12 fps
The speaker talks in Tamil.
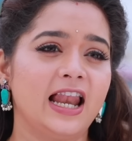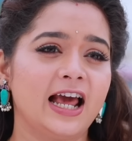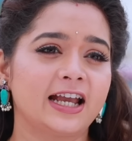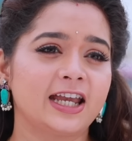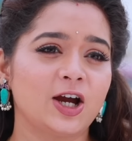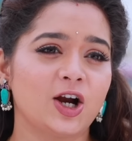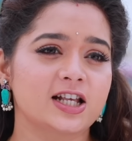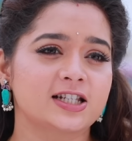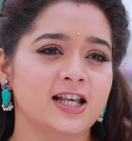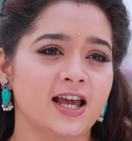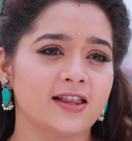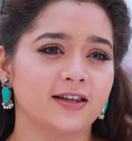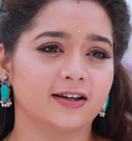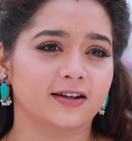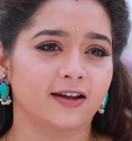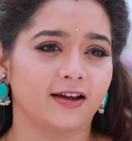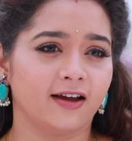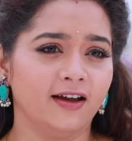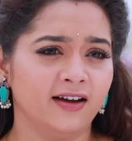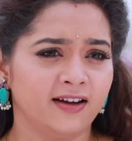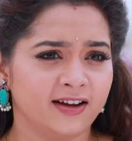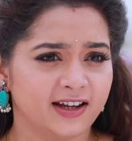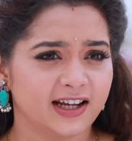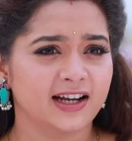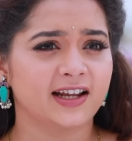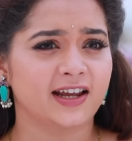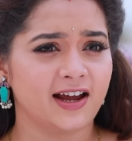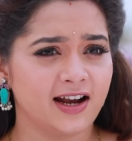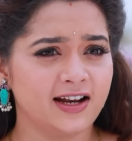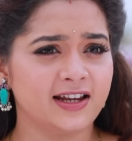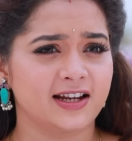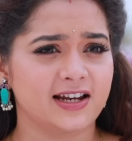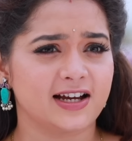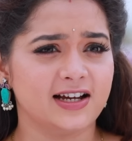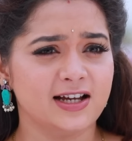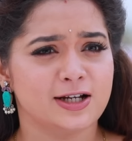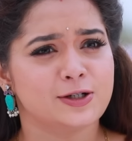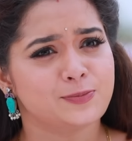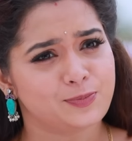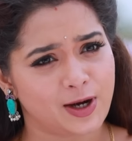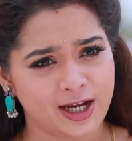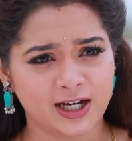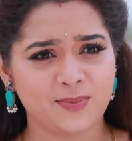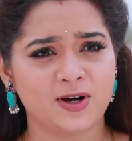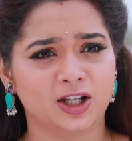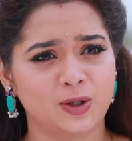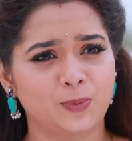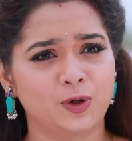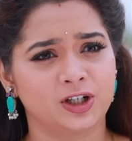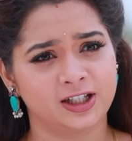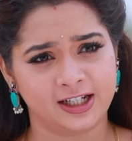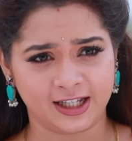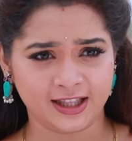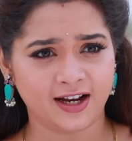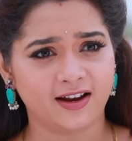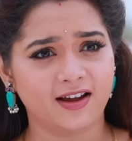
இலக்கியாவோட சேர்ந்துகிட்டு எனக்கு இளநீல மயக்க மருந்து போட்டது நீ